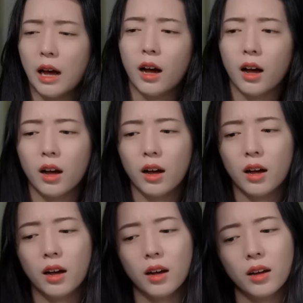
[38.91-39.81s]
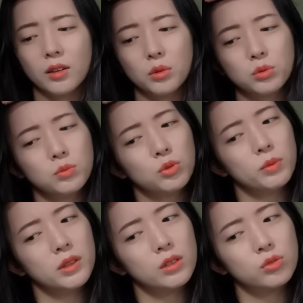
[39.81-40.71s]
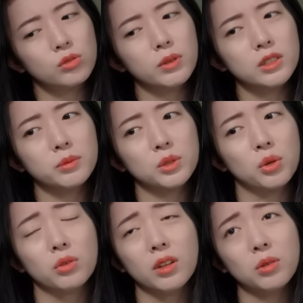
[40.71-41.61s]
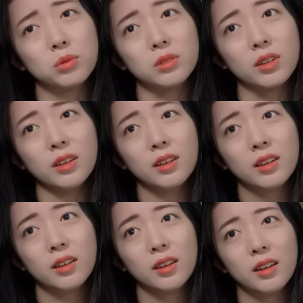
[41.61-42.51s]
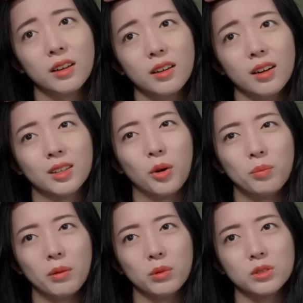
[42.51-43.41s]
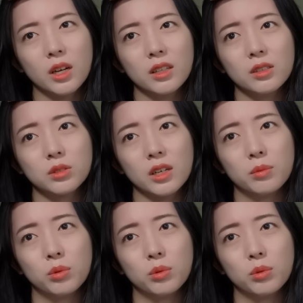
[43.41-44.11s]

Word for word: 아, 요즘도 맨날 술 마시면 전화하고 그래? 아, 나 오빠 보고 차단해서 잘